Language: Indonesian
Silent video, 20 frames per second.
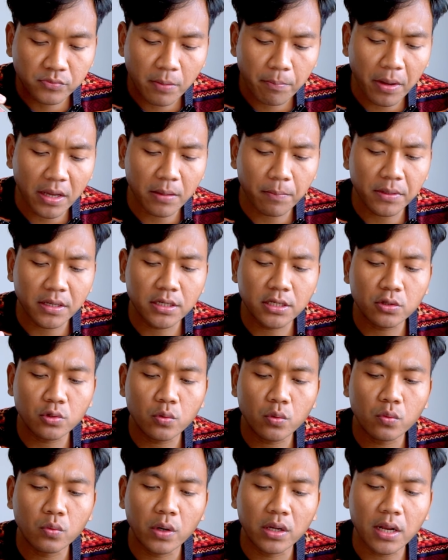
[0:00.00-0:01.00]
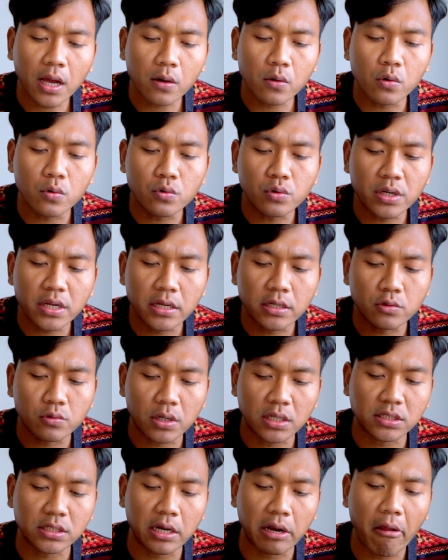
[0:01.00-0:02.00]
Bayam ini tuh uh, enak gurih itu
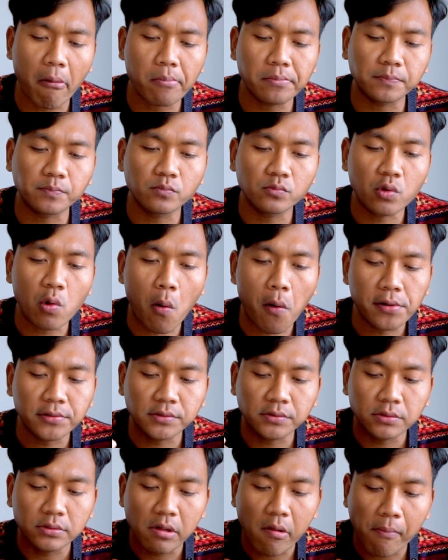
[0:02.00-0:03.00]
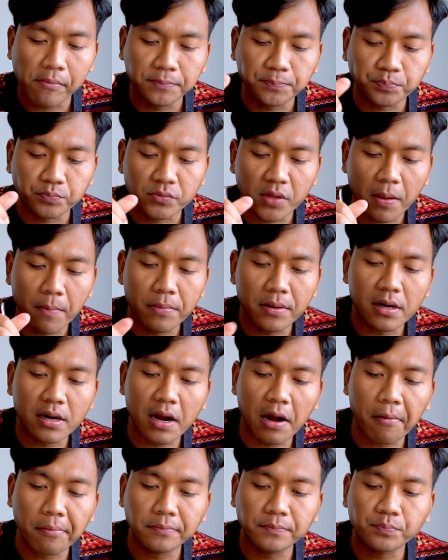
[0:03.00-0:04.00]
rasanya.
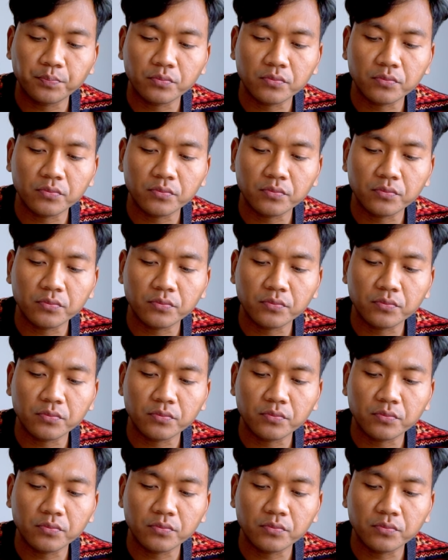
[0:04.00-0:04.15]
Beneran.